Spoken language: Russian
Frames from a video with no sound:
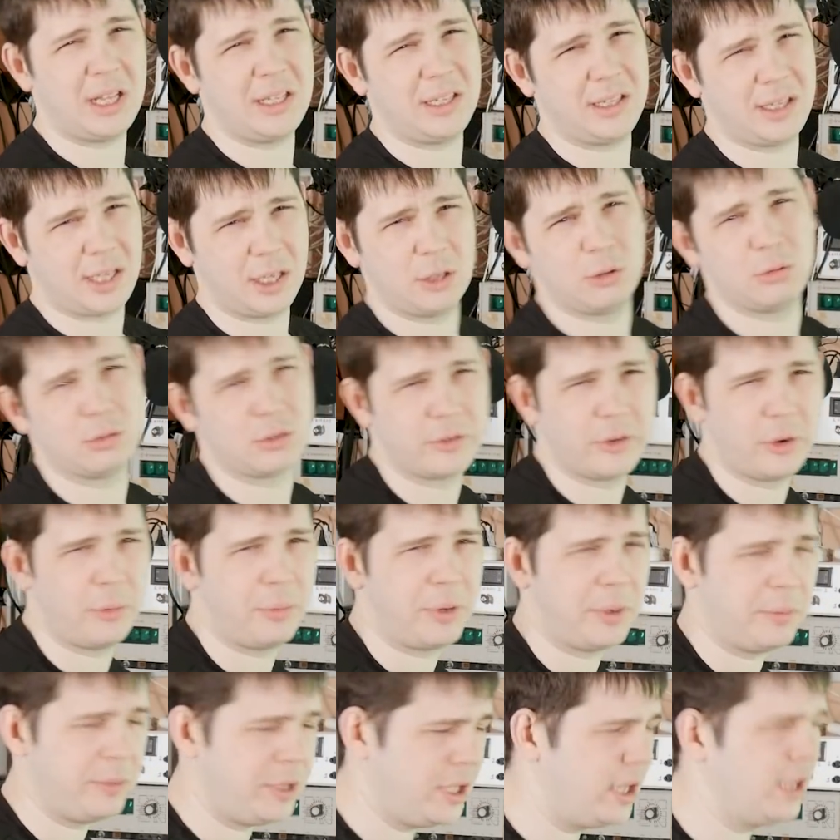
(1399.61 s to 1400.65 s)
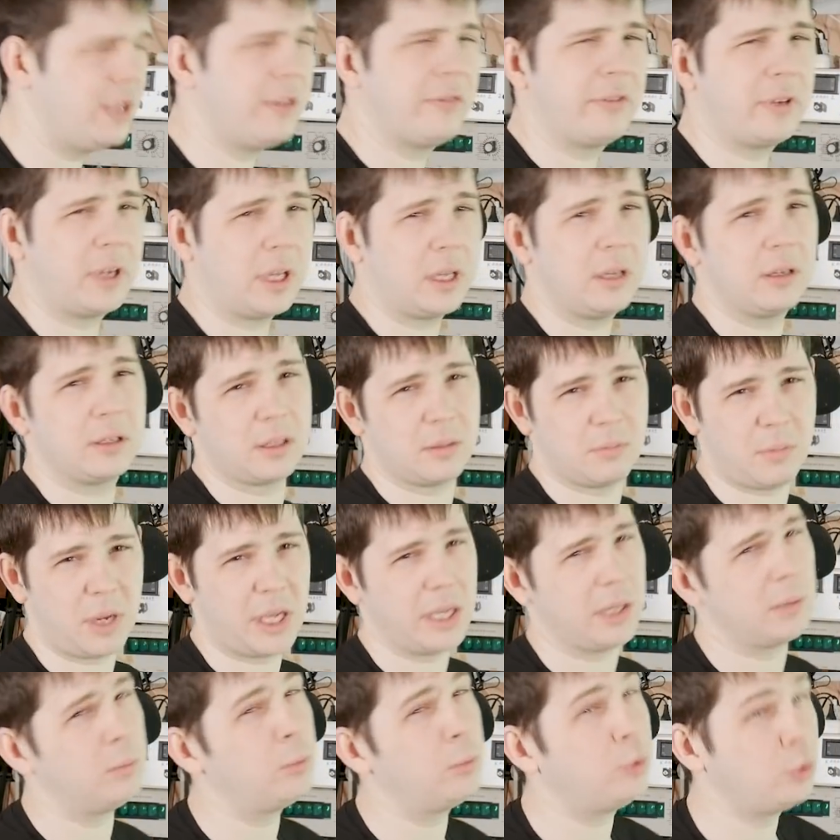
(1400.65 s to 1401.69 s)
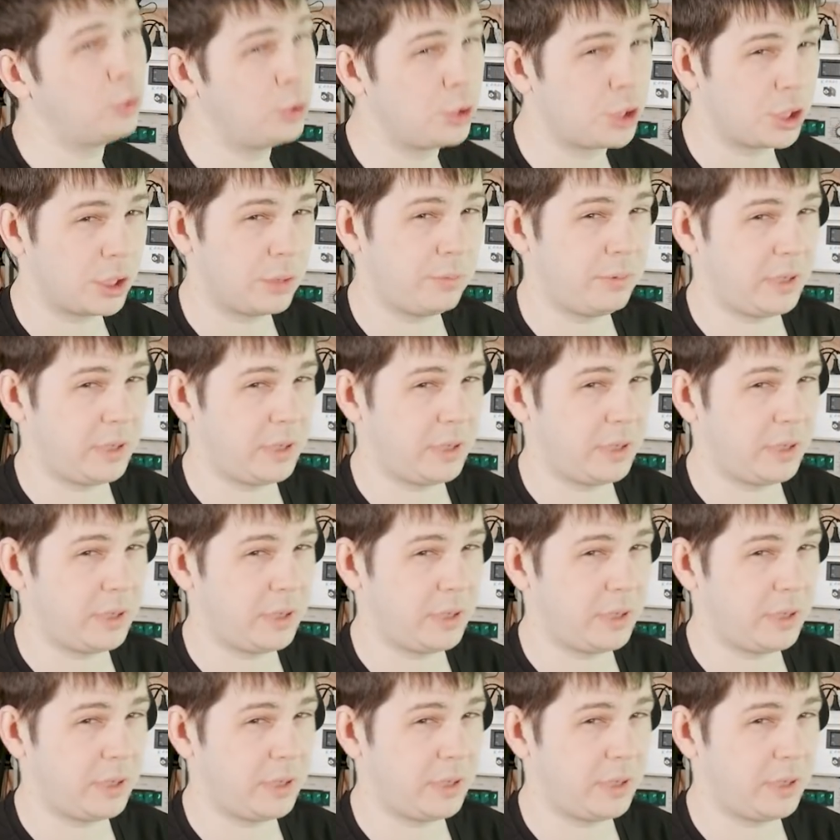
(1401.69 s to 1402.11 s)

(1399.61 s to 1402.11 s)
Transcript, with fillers: они найдут свое применение в каких-то моих будущих